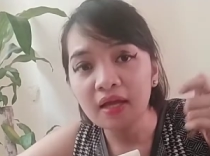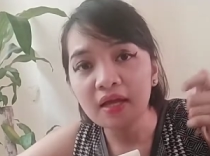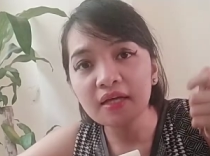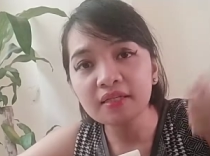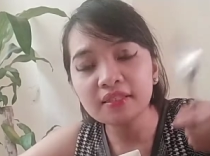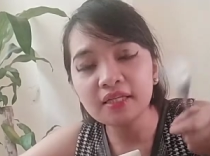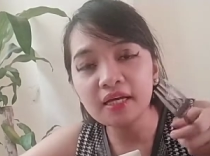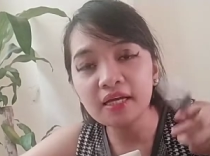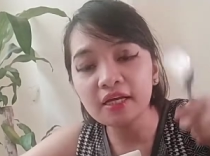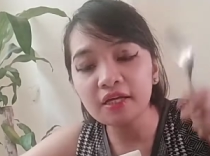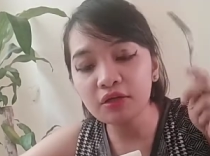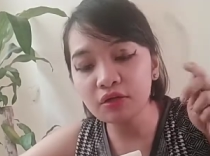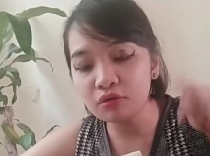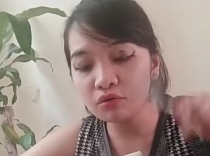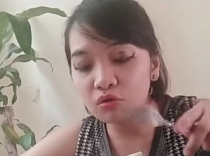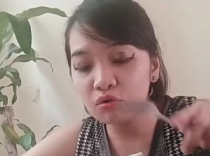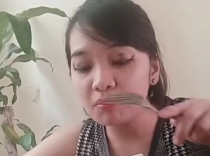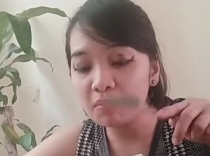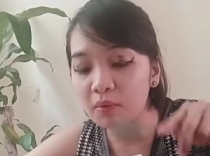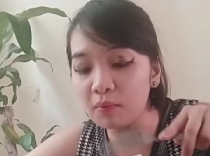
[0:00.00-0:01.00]
Kasi
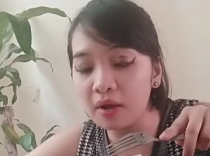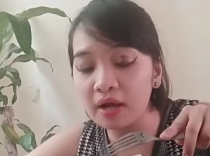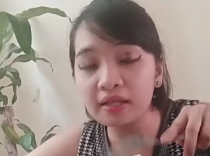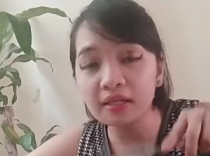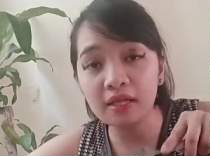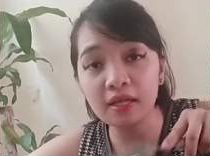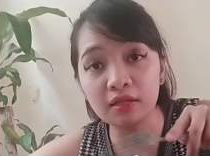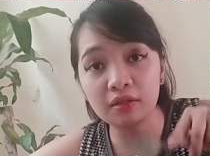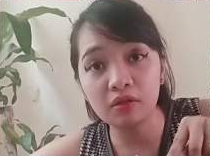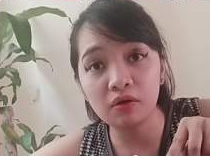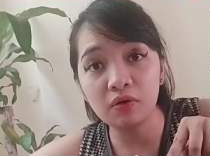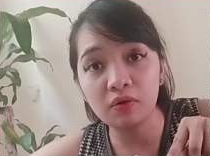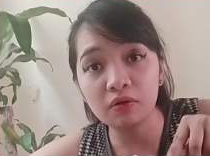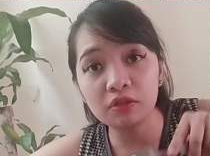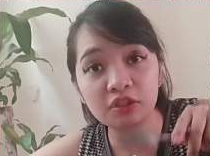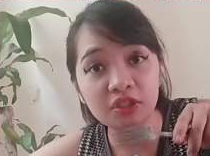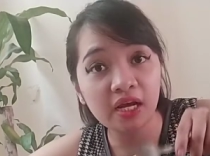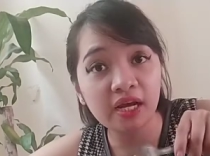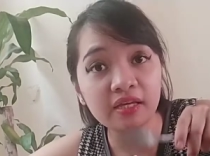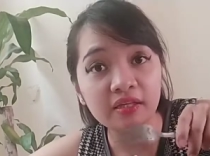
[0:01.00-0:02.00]
yung gumawa nito,
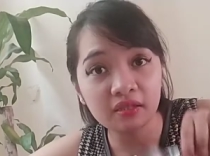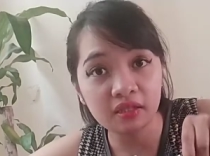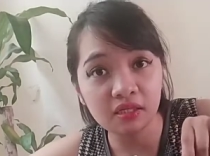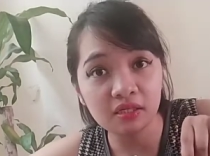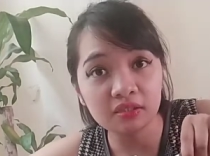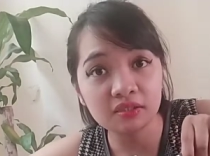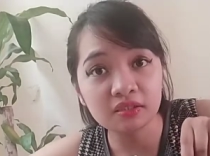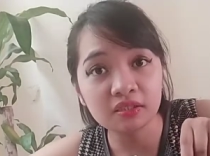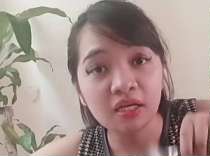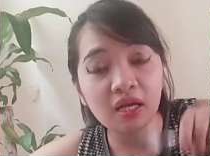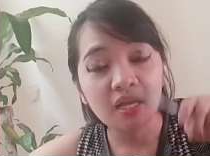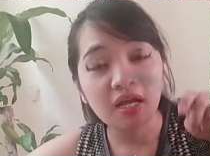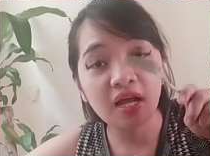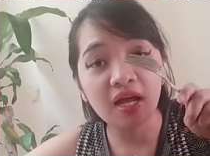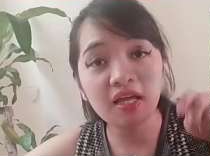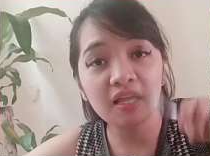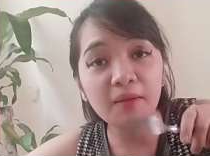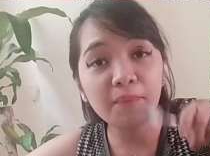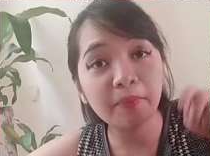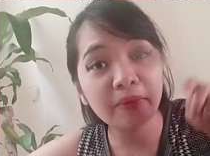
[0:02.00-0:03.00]
Chinese.
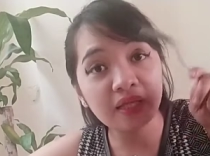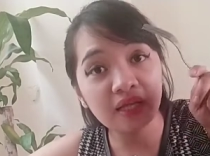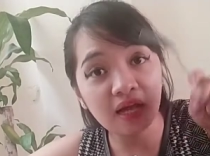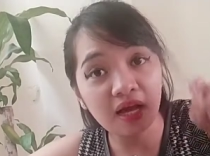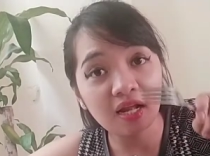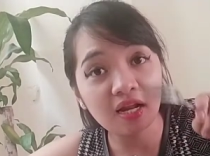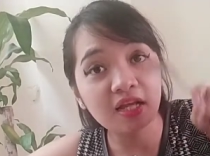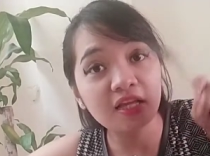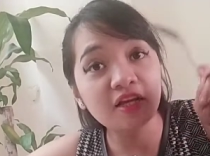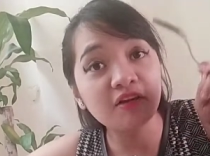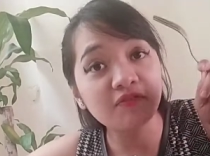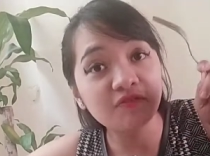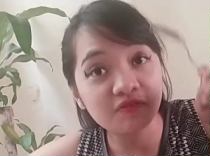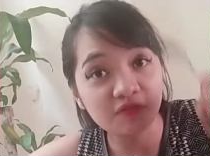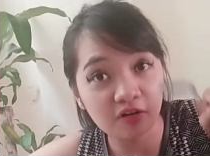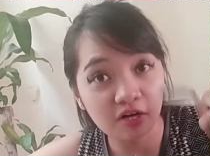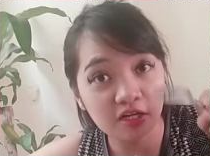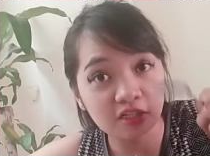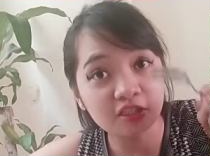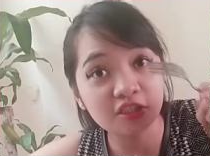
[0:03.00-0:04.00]
Kaya pinangalan niya
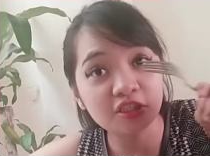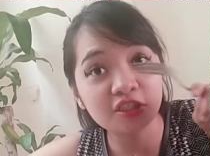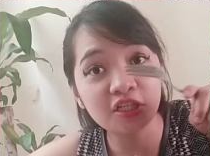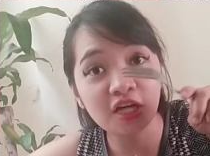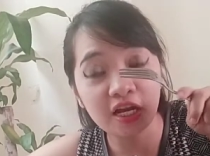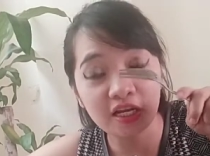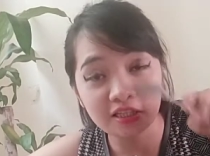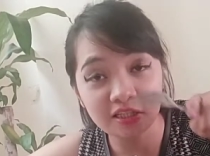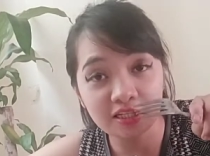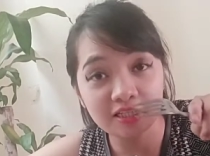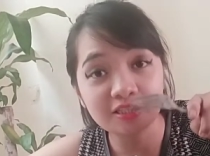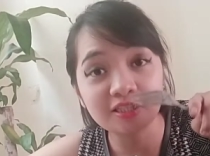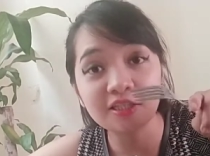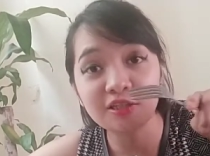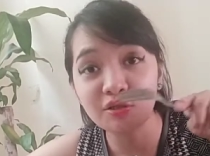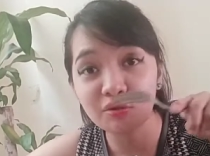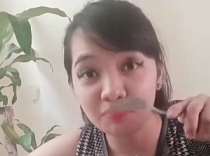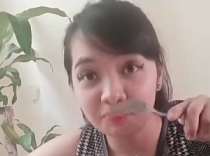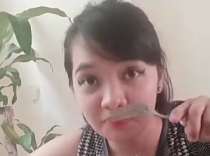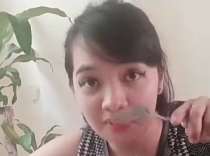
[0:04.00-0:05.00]
fresh Chinese
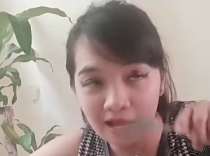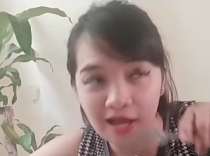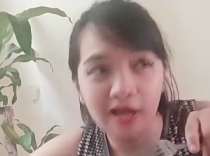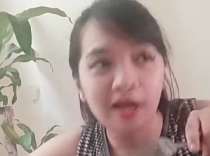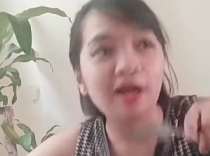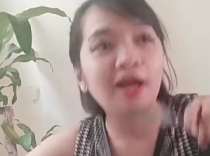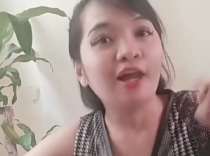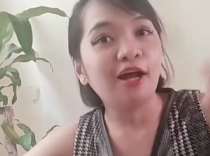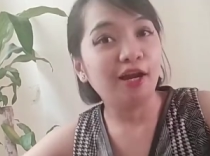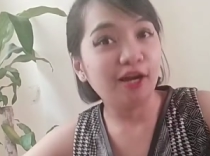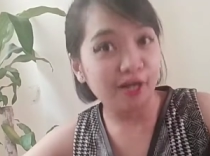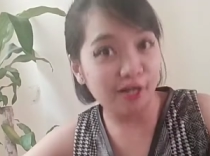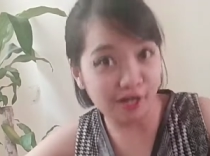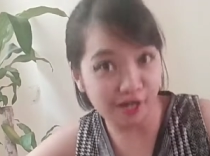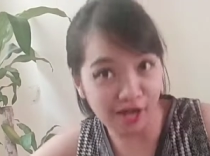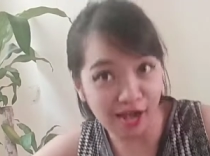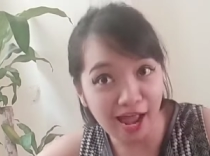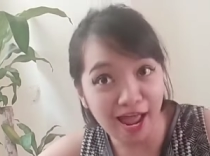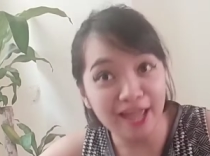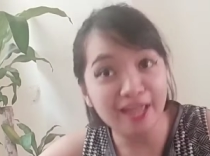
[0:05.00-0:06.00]
lumpia.
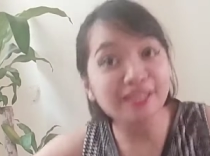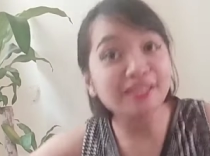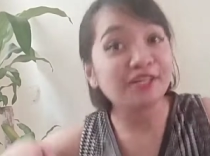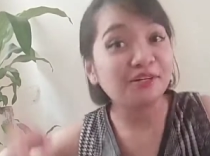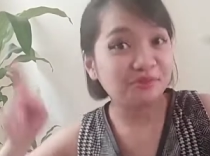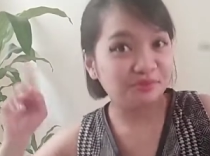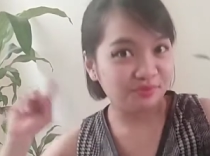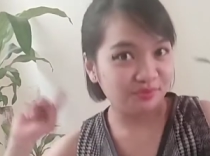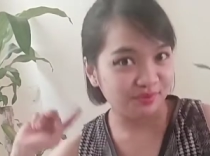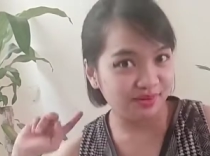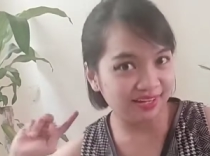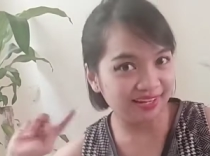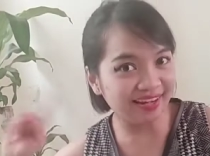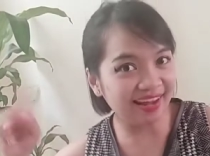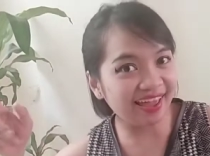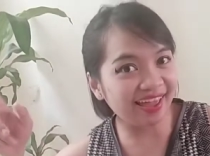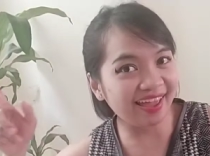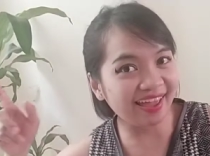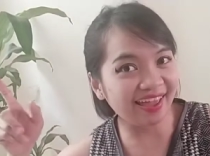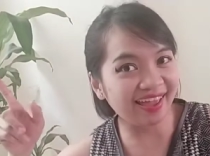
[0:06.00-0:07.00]
Alright?
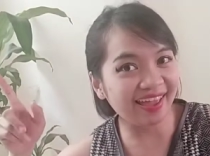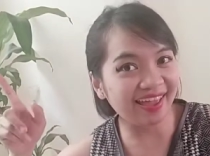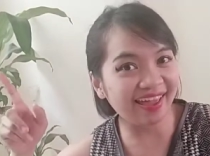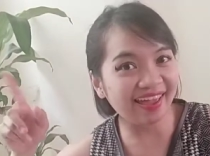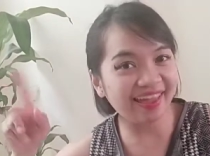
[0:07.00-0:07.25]
Wale!